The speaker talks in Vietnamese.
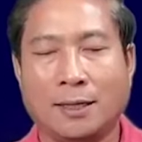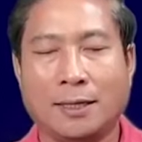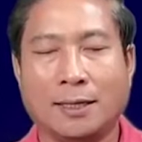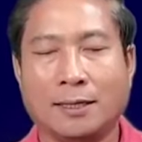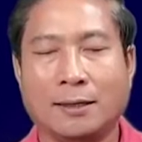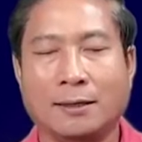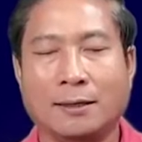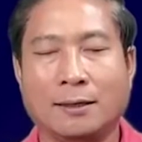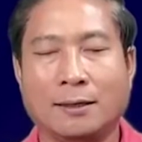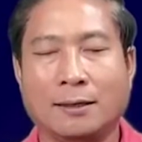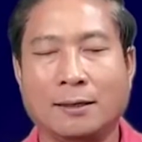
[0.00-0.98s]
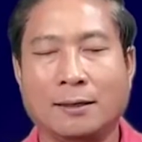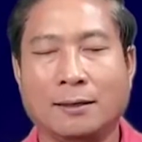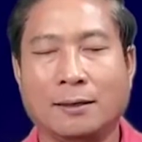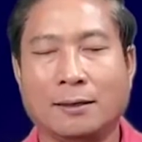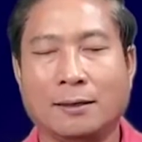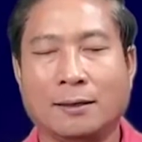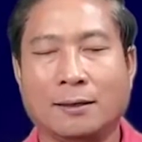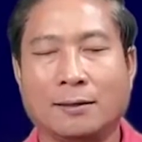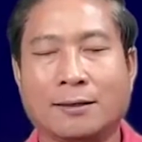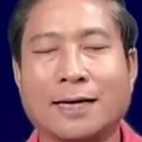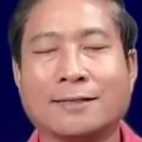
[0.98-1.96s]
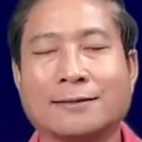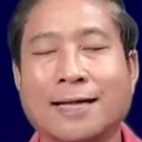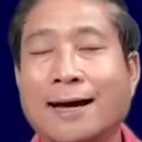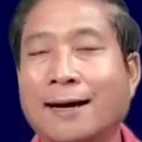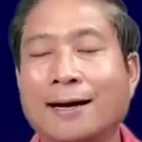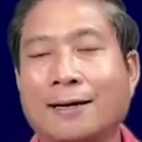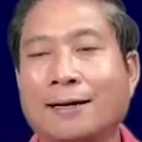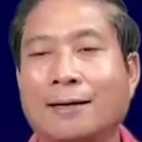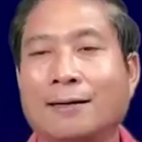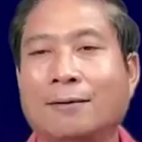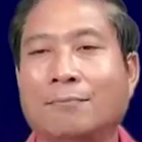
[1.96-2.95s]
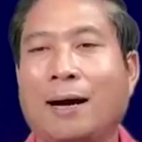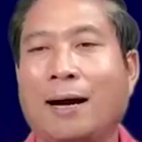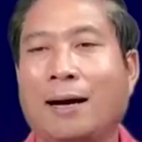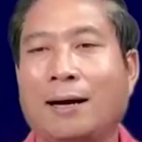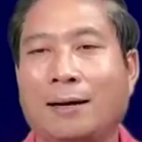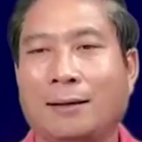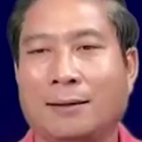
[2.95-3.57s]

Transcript: hiện xảo xảo bà